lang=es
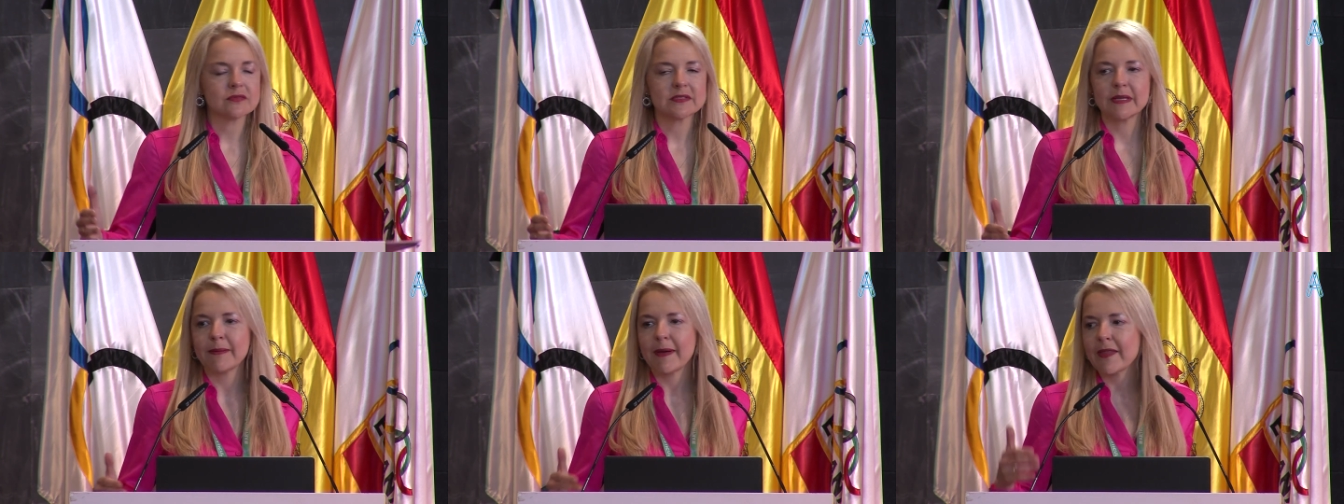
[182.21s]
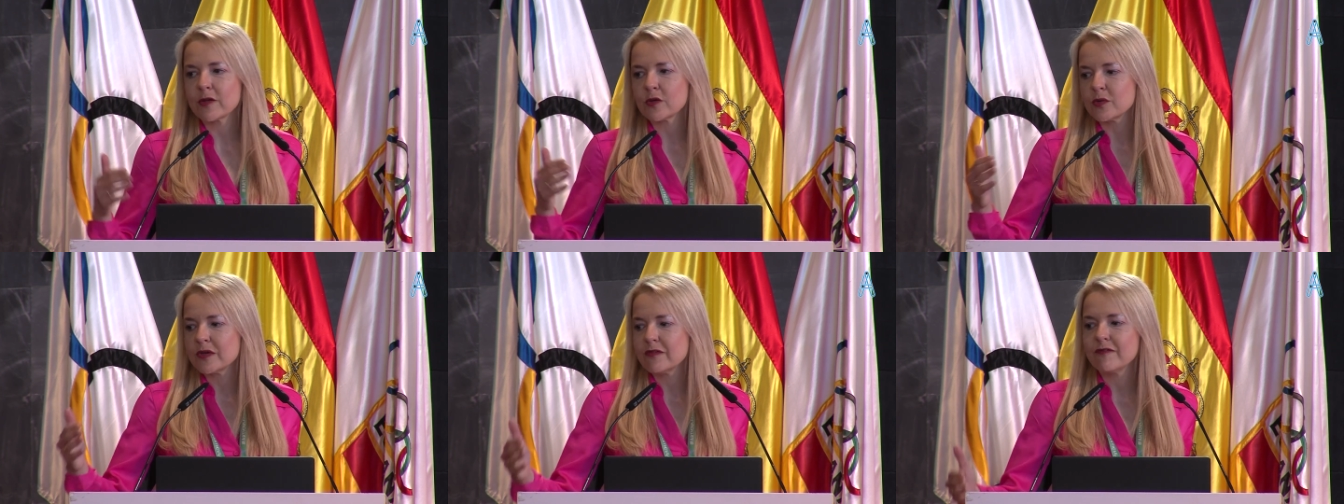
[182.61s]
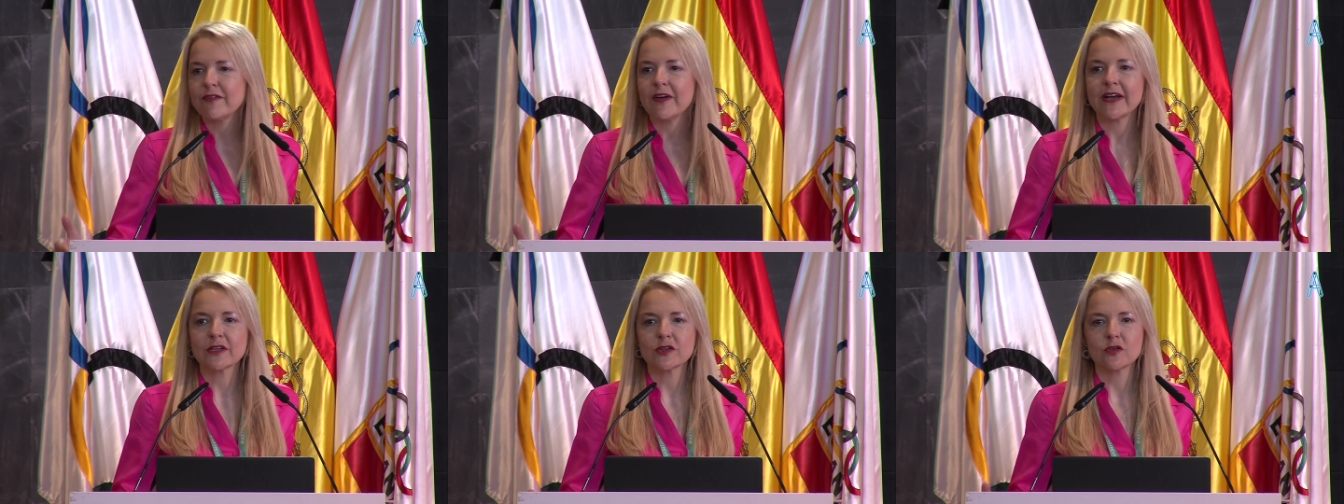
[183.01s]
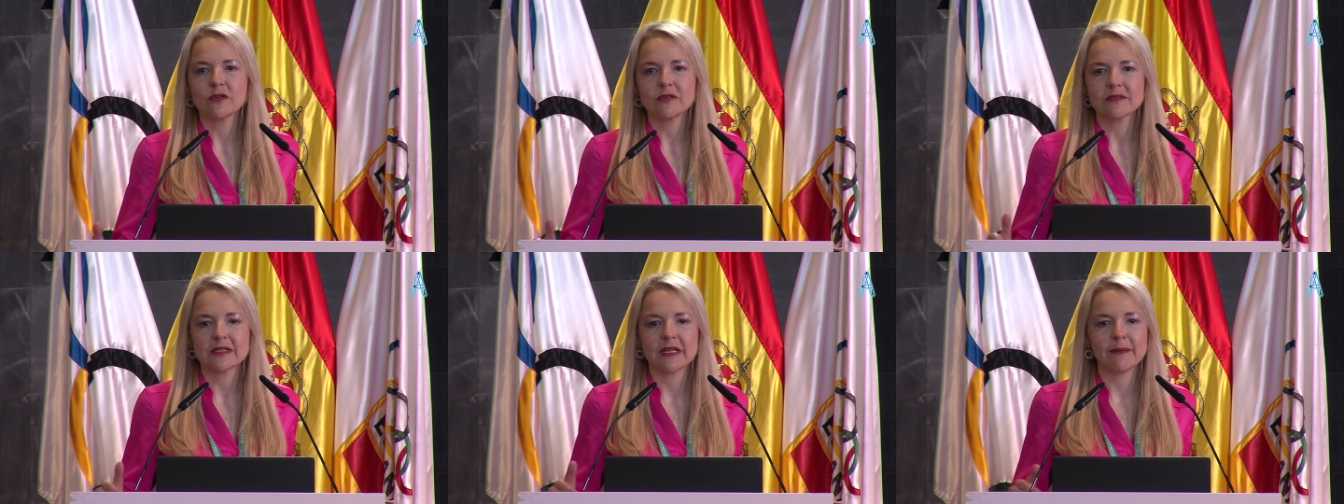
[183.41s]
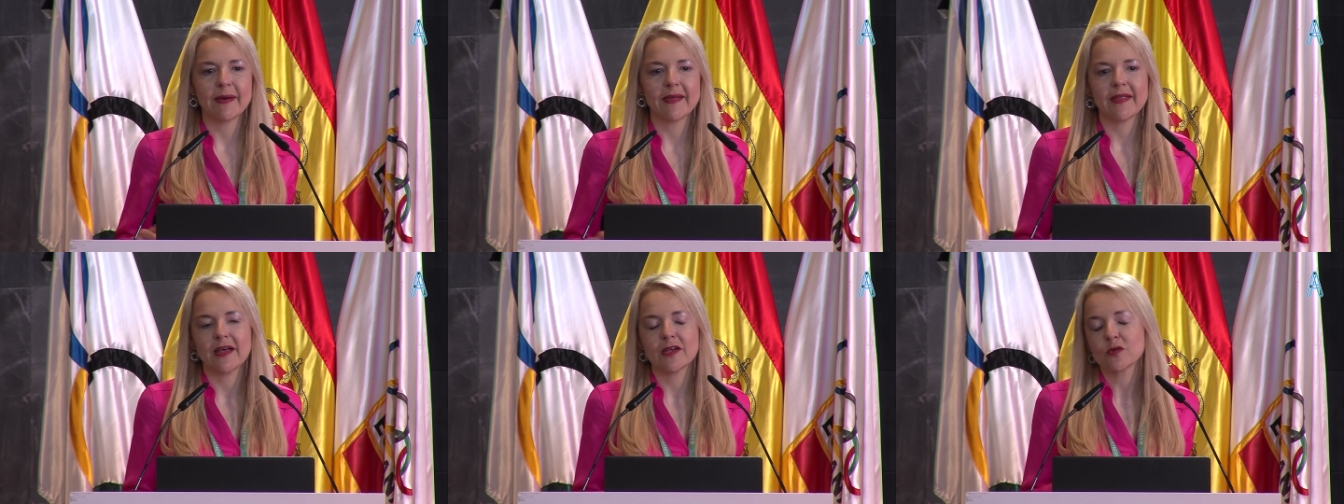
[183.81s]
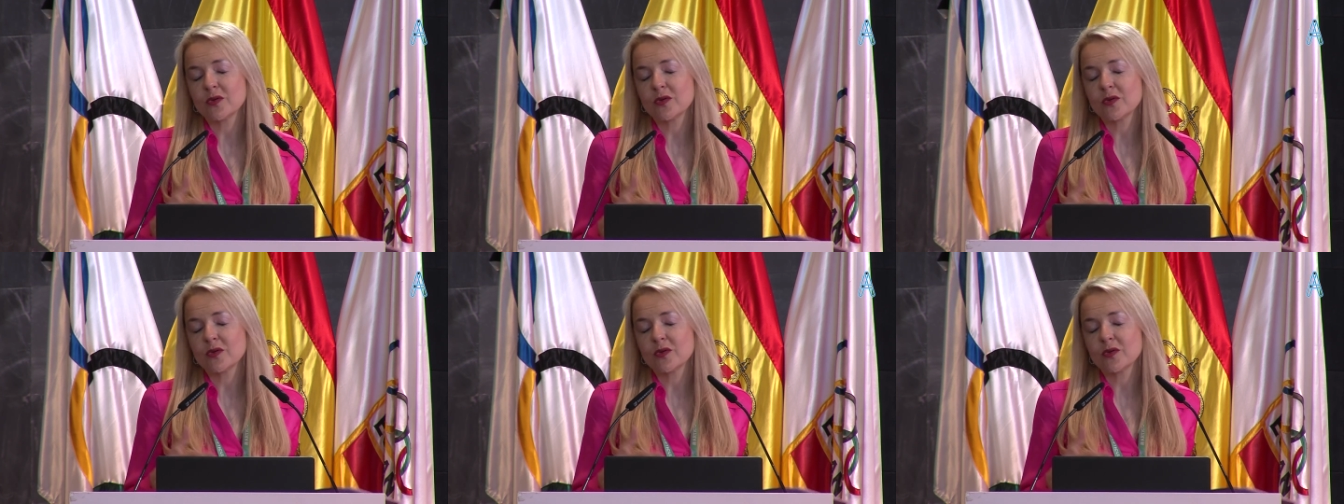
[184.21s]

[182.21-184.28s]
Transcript: te va a dar un infarto, te va a dar